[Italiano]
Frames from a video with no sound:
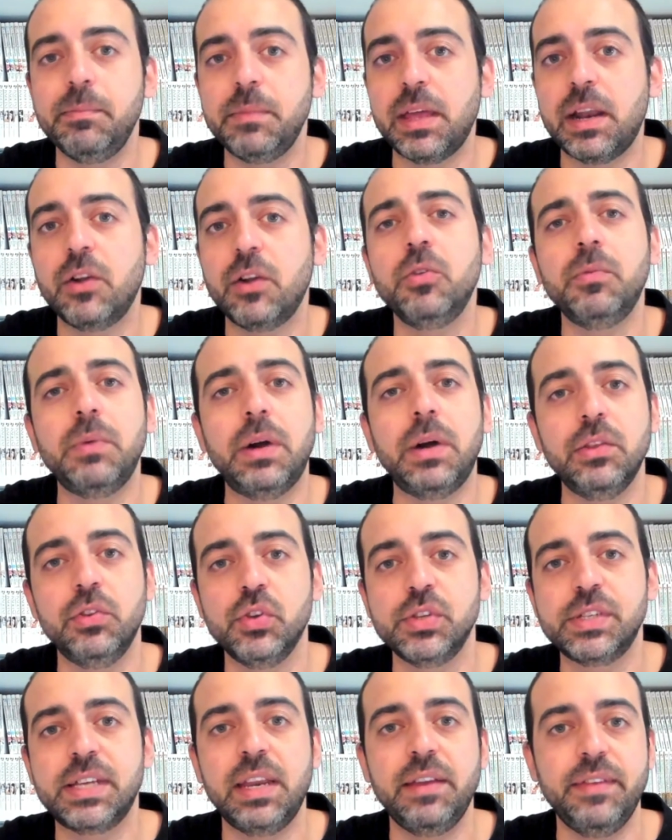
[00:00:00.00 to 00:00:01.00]
mi
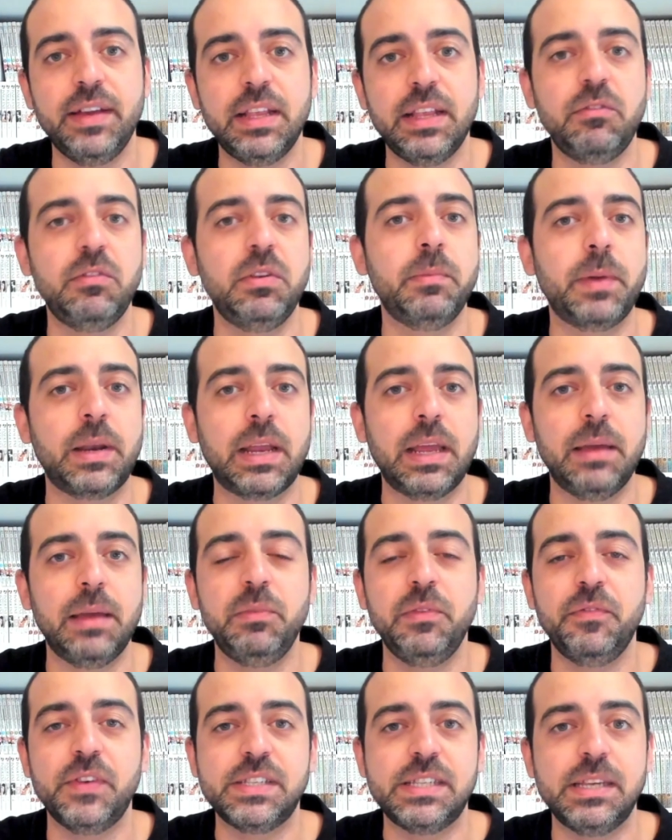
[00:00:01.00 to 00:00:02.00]
raccomando scrivetemi perché
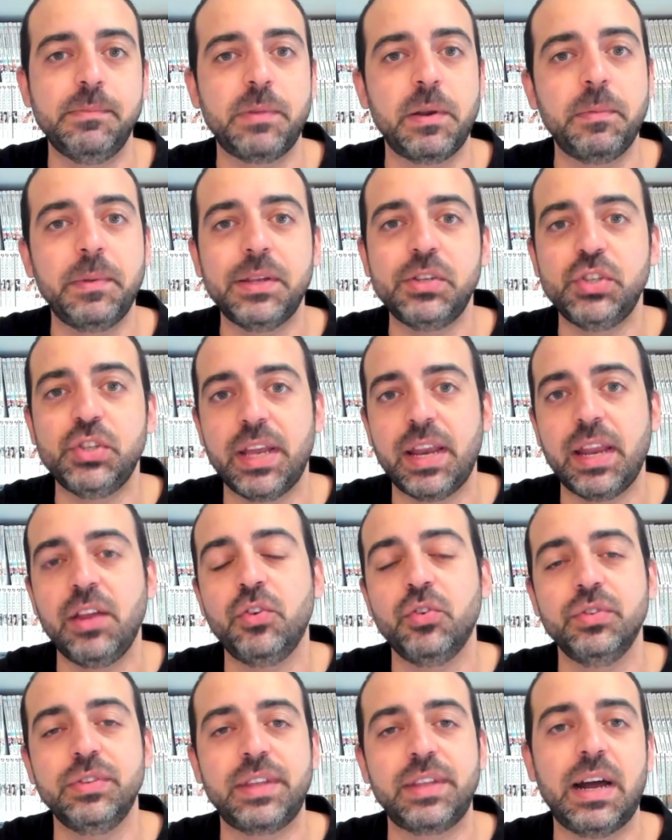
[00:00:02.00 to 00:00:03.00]
mi fa sempre piacere
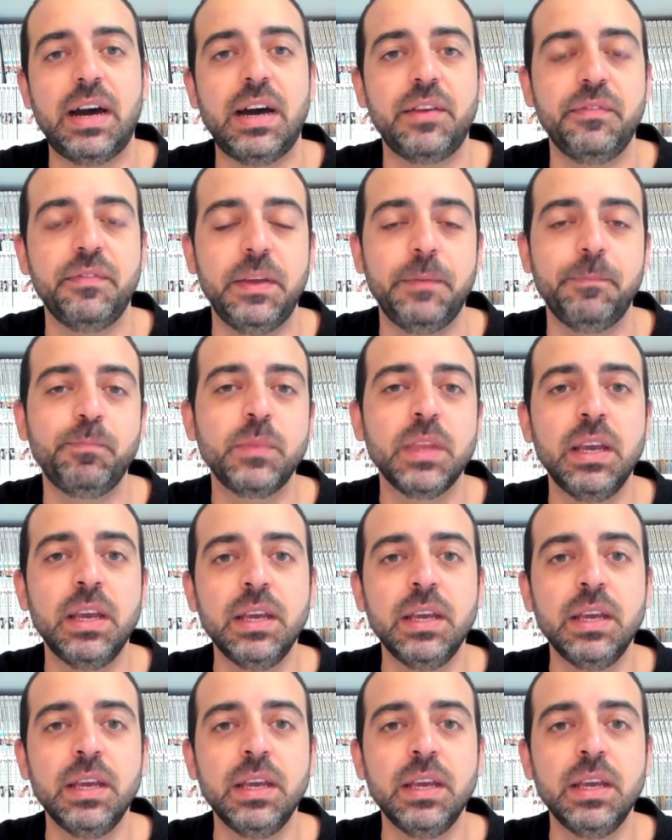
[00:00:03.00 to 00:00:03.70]
incontrarvi.